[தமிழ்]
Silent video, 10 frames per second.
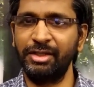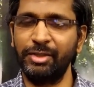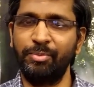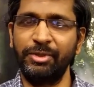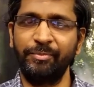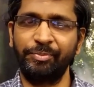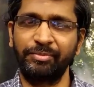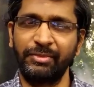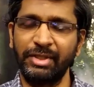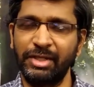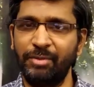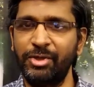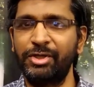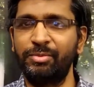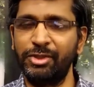இப்போ
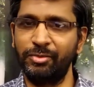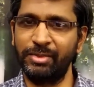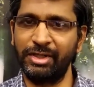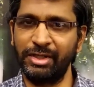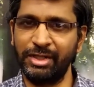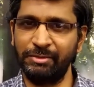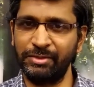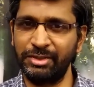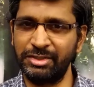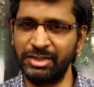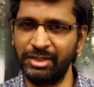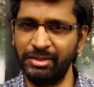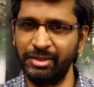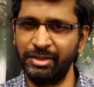கமெண்ட் பதிவு பண்ணுற நேரம் வந்துருச்சுங்க